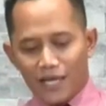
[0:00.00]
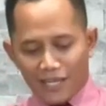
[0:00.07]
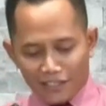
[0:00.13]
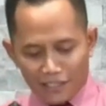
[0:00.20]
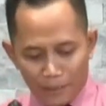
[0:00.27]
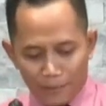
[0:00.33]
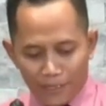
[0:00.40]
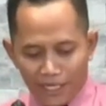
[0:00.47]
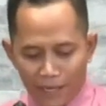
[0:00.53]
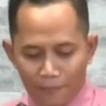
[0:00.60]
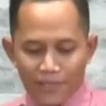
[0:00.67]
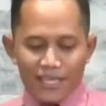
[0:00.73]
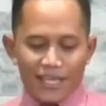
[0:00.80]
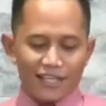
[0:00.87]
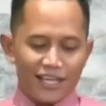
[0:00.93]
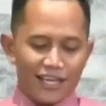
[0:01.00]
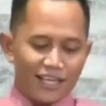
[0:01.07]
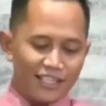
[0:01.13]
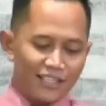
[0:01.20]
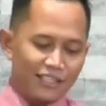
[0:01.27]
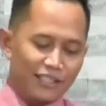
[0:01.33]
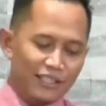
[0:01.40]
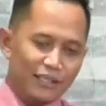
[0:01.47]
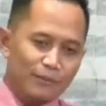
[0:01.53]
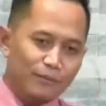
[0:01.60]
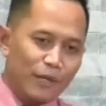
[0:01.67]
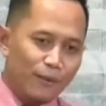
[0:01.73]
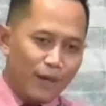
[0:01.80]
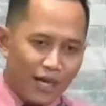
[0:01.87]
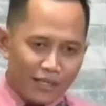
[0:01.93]
Artinya mereka menyadari
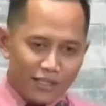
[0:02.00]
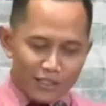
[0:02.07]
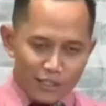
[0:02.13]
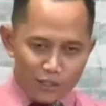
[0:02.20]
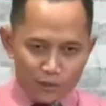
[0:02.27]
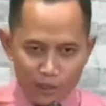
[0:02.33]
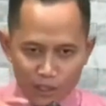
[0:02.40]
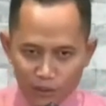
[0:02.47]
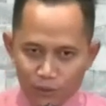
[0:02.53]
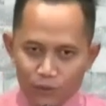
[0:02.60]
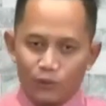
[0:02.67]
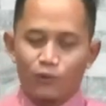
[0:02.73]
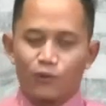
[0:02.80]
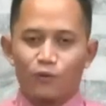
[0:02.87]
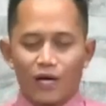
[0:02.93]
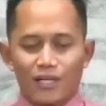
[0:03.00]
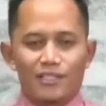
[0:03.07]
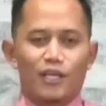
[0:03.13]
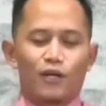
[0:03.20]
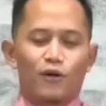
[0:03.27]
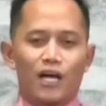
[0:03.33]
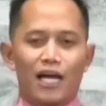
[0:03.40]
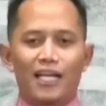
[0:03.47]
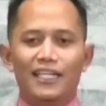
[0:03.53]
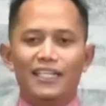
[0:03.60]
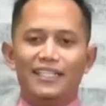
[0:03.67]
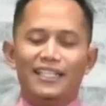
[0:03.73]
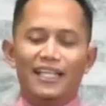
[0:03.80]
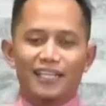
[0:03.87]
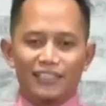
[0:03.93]
bahwa ada sesuatu kuasa
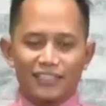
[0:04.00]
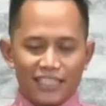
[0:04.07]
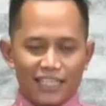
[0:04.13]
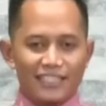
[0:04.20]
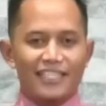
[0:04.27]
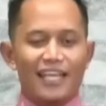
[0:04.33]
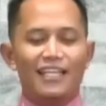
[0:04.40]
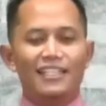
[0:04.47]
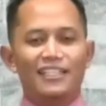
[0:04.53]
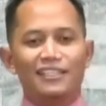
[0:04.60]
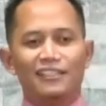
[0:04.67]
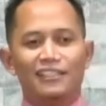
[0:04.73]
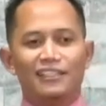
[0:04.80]
rohani yang terjadi,